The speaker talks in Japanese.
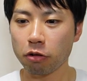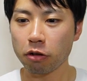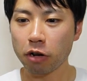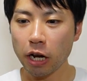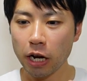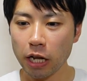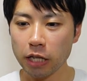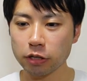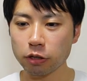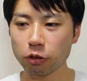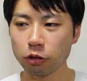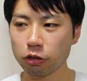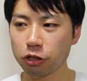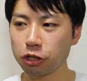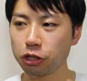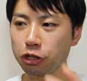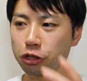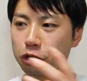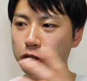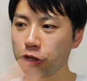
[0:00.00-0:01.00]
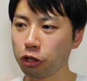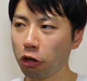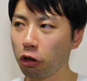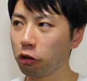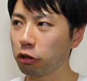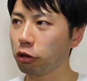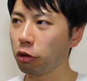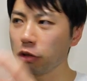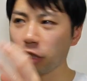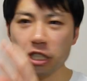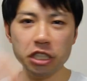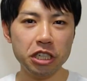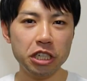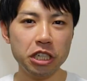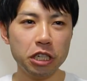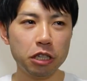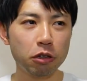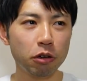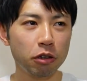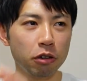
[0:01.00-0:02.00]
こからその週の土
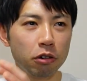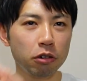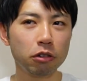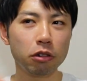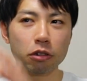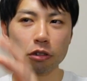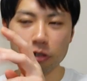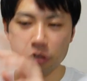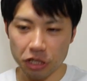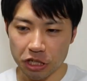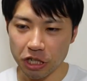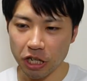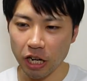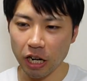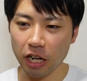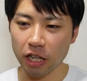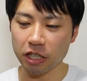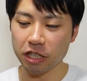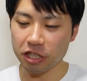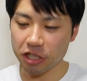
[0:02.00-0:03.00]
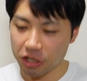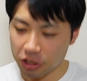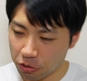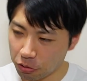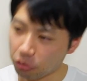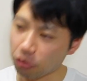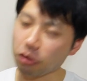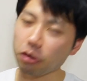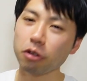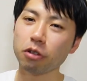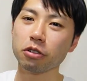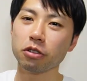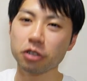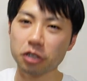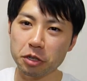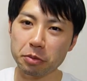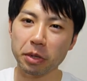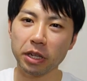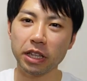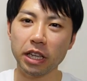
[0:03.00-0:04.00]
日、土曜の9時から日曜の夜9
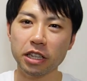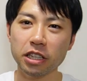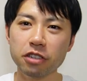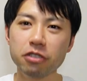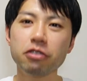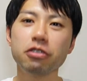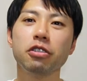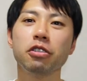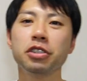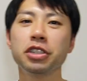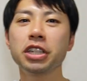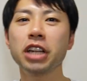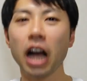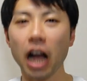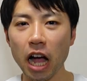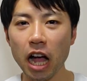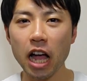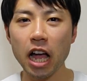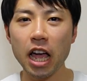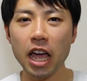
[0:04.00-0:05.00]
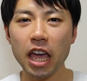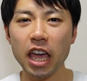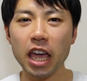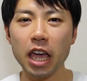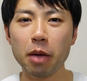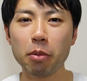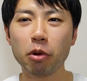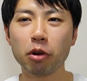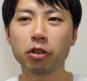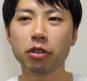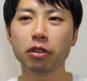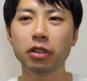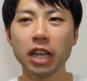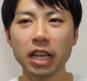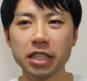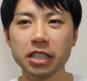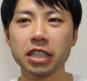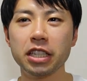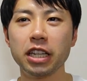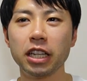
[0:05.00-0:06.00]
時まで24時間、えー、僕の
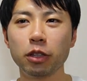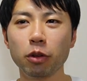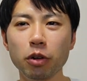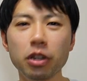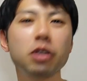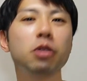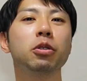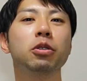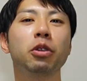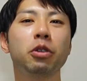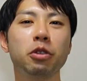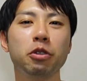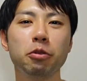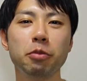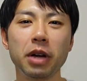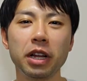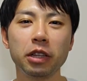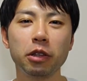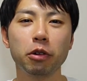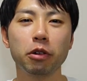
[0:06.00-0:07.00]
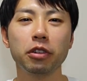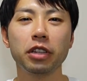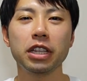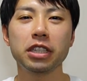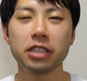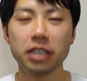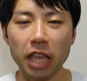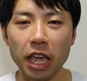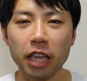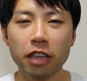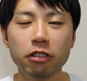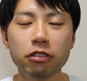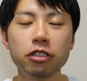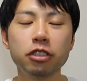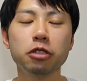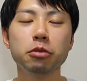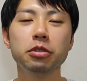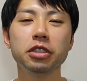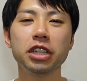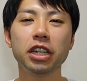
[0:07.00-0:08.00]
大好きなトリコというバンドのですね、
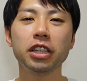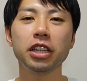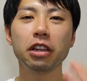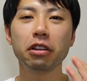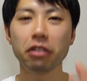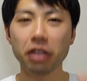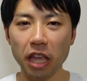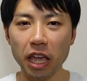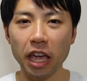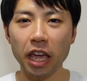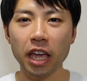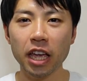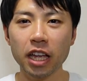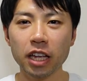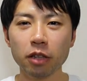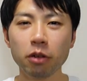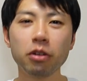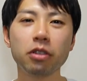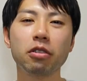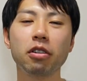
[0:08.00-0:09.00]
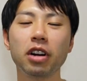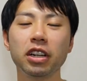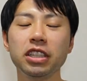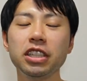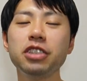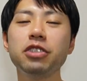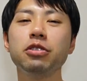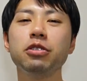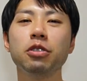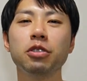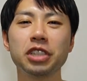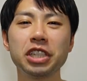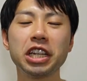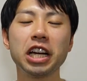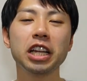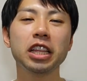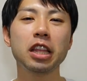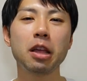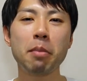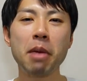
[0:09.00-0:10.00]
YouTube チャンネルでトリコが24時
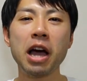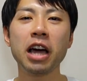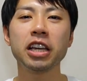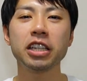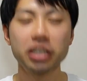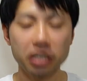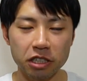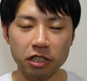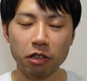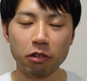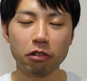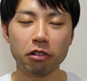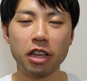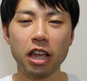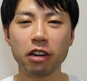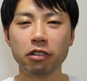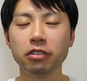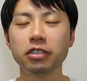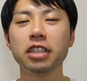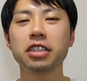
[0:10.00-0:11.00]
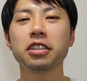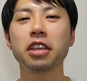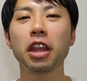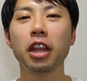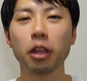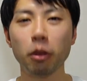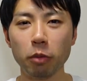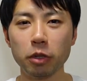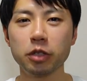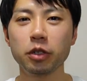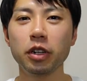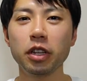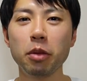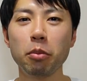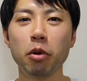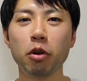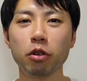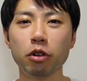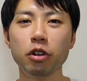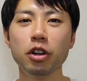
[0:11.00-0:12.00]
間生配信というのをやるんですけれども、それで
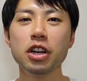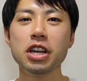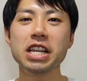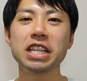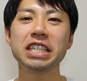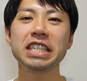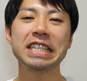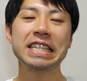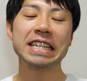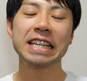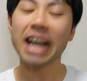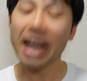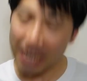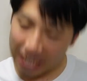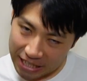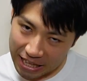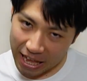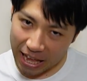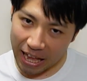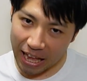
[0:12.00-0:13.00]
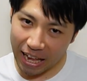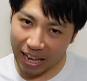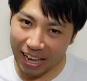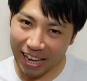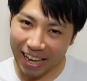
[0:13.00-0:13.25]
僕、司会で